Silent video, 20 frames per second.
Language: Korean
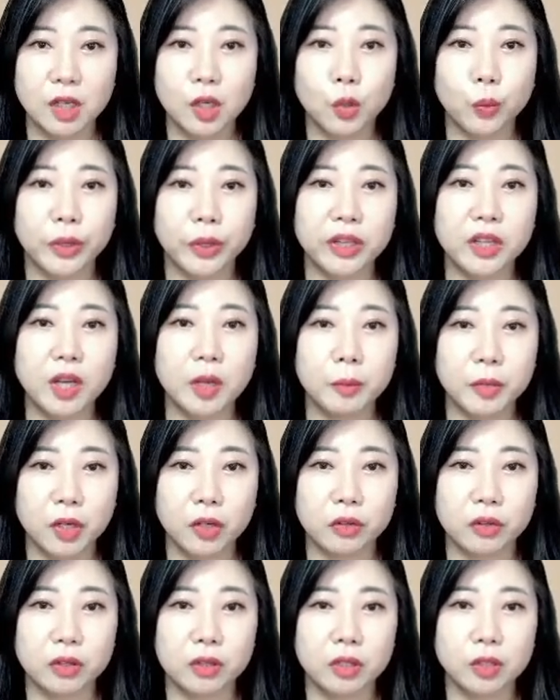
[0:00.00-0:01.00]

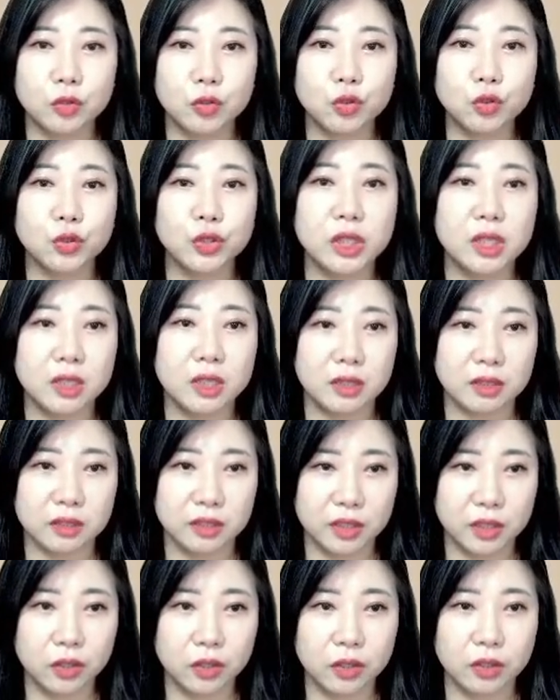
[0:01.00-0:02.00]
왜냐하면 우리
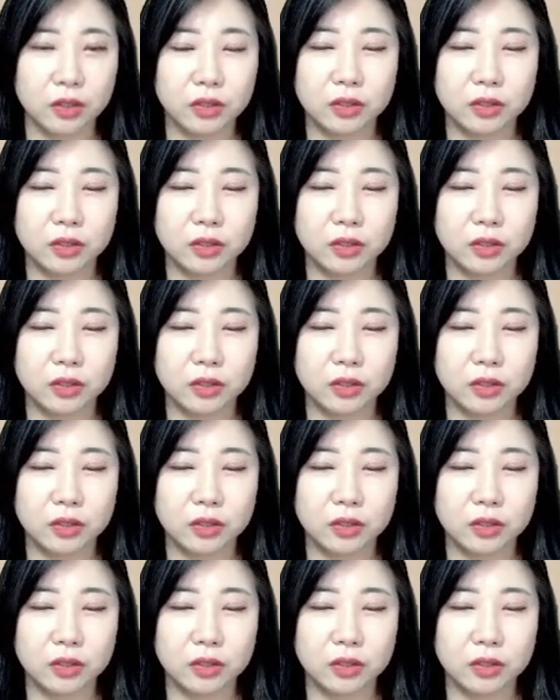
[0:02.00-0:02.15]
일은요.